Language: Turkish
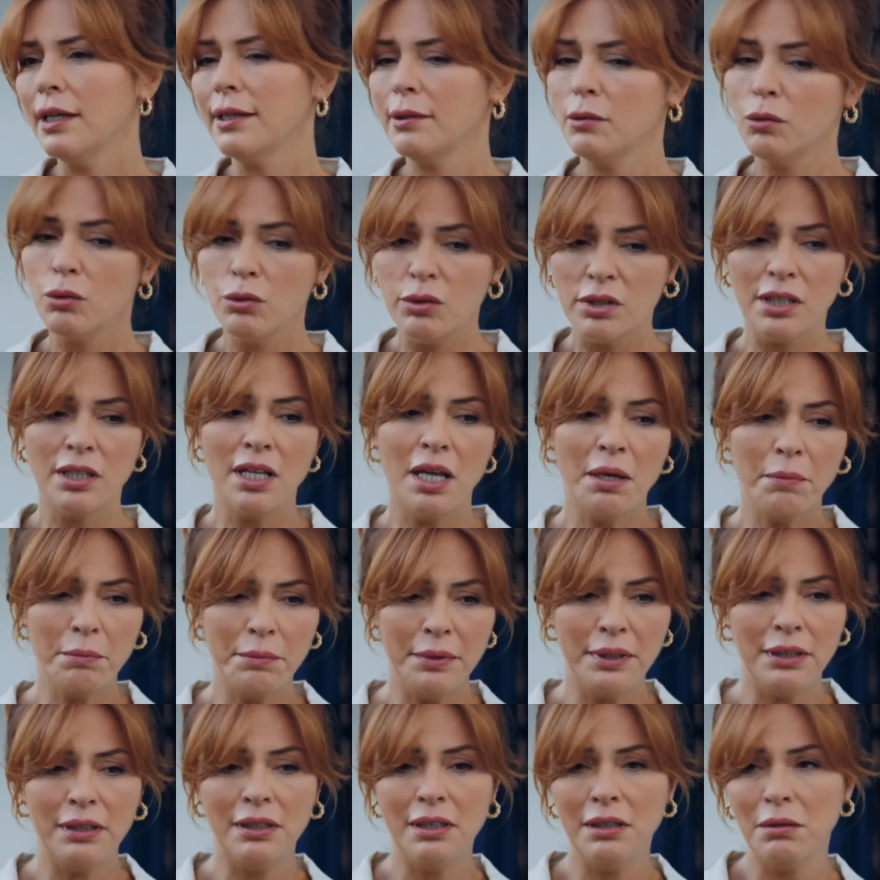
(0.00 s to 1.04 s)
E, Gülce'den
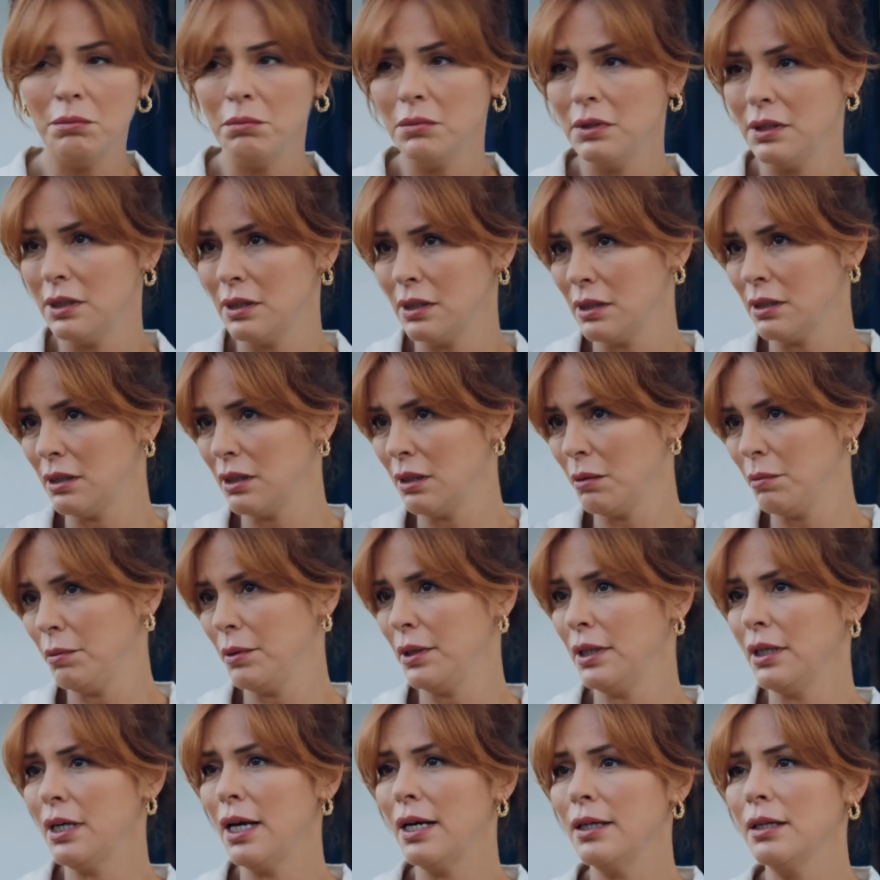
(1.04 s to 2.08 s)
bildiğimiz
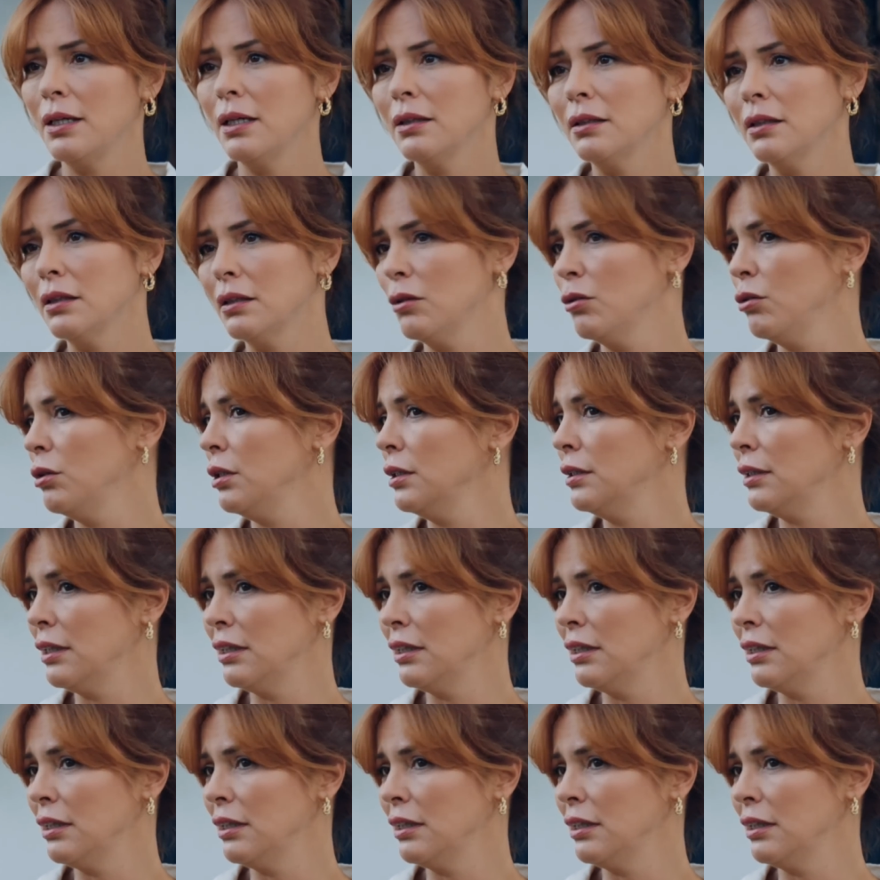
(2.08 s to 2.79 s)
gibi yani atada öyle